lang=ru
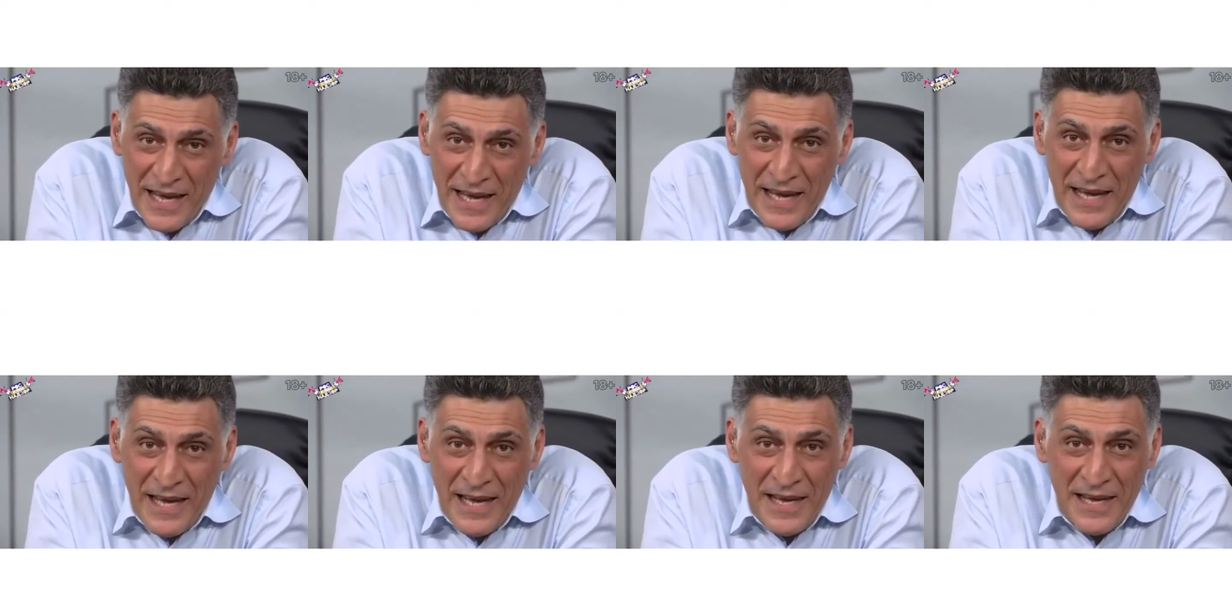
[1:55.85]

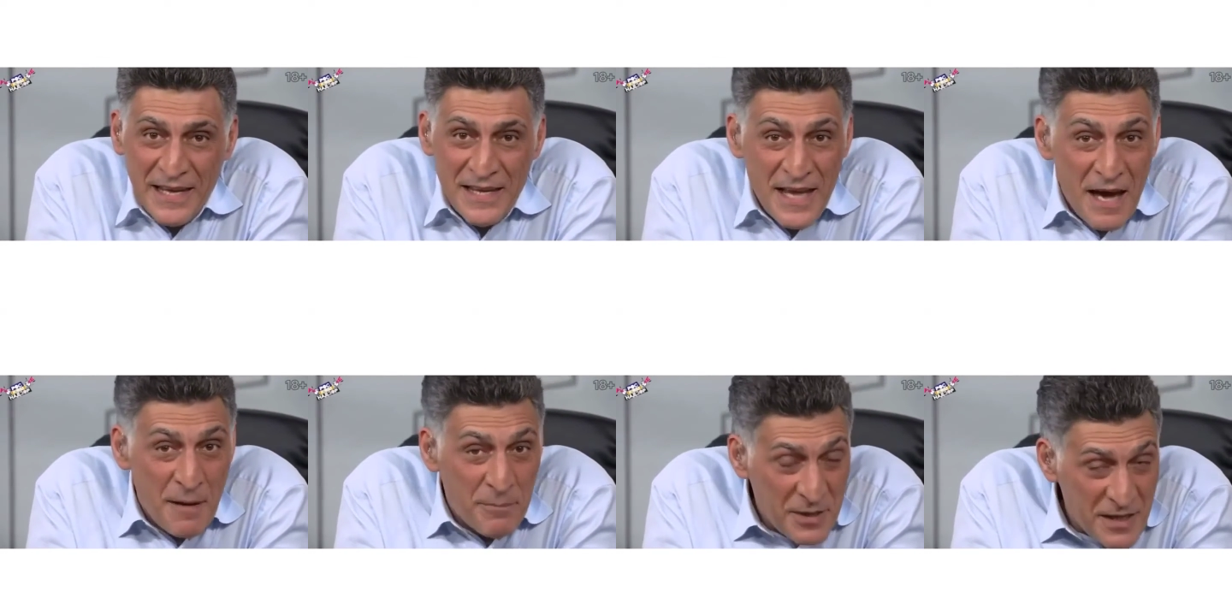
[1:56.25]
и
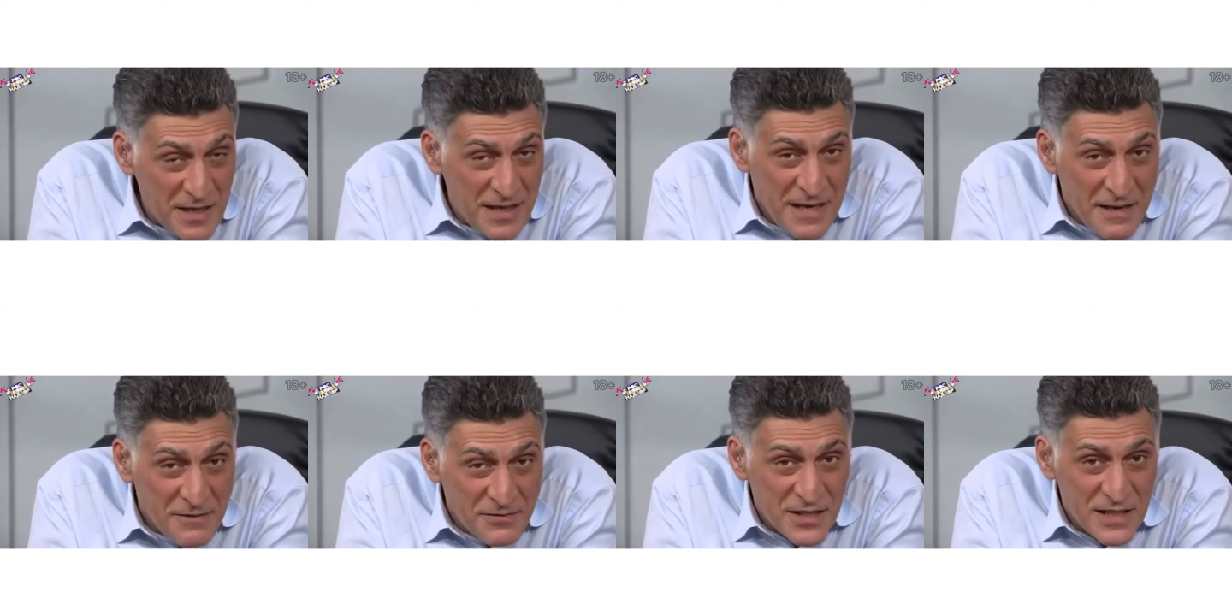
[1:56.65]
не
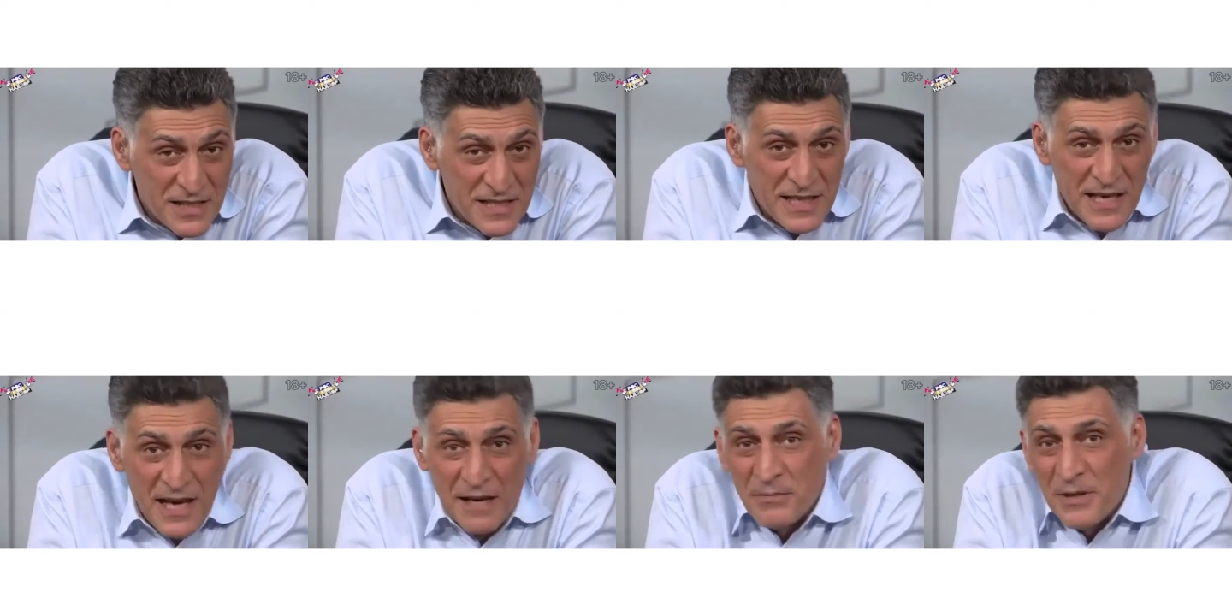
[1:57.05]

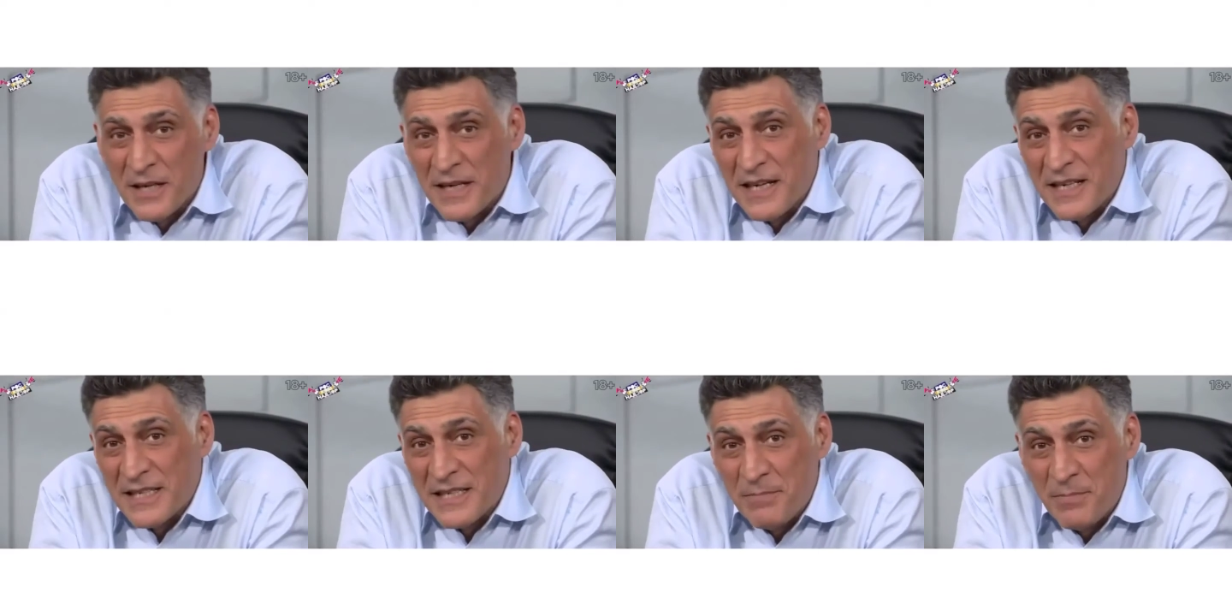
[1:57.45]
неопределившихся, как мне
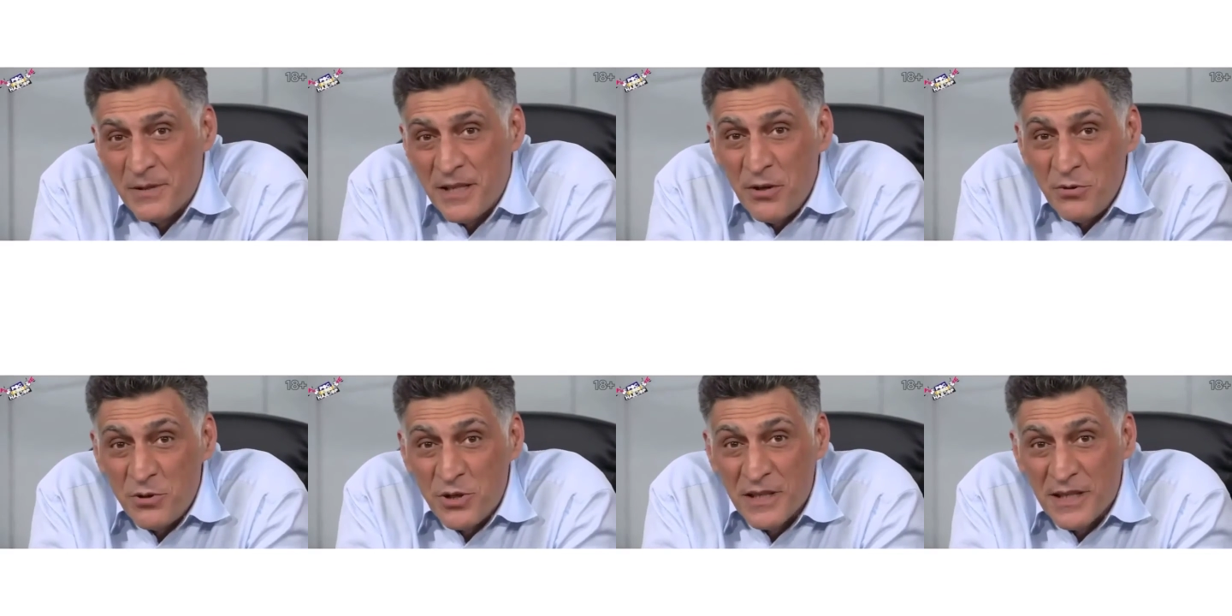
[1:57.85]
кажется,
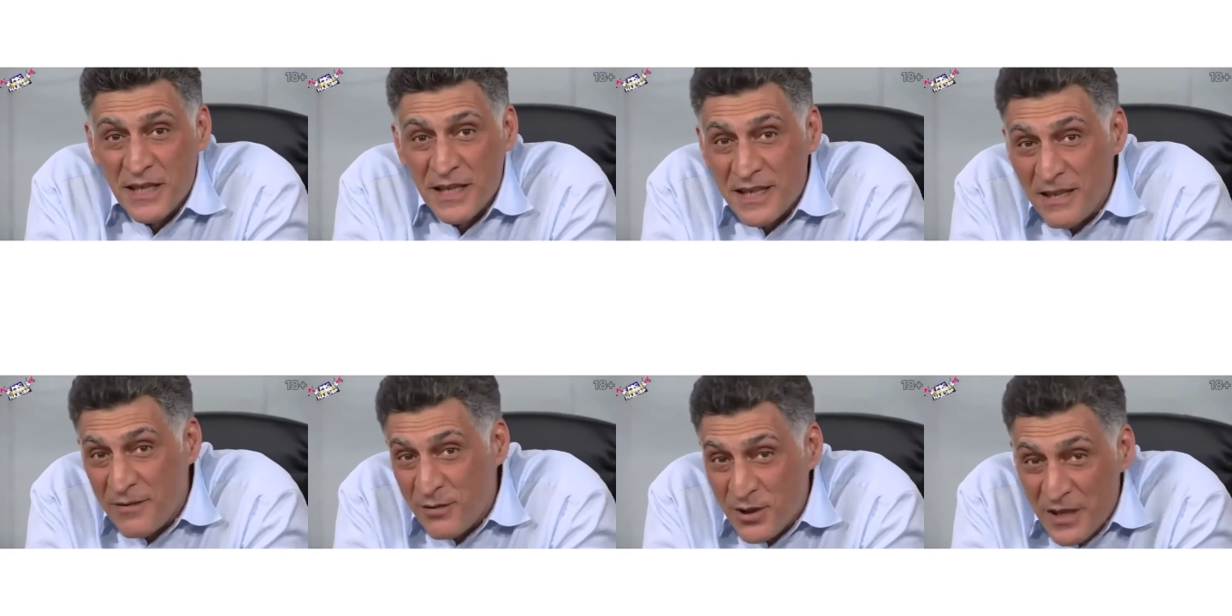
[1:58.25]
подающих
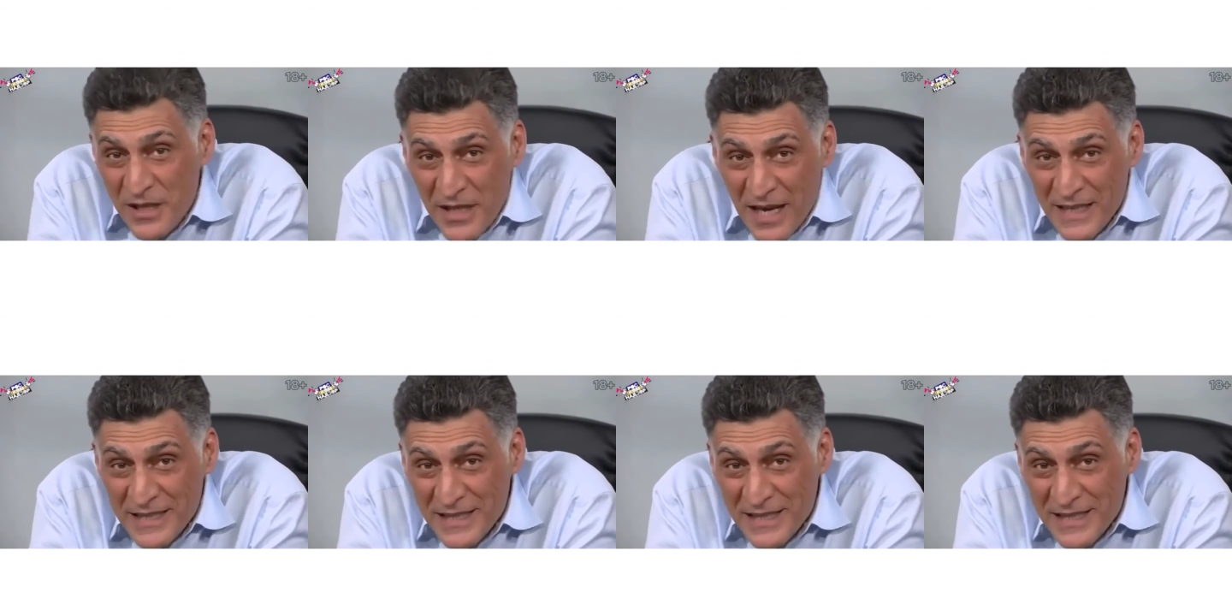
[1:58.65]
такие вот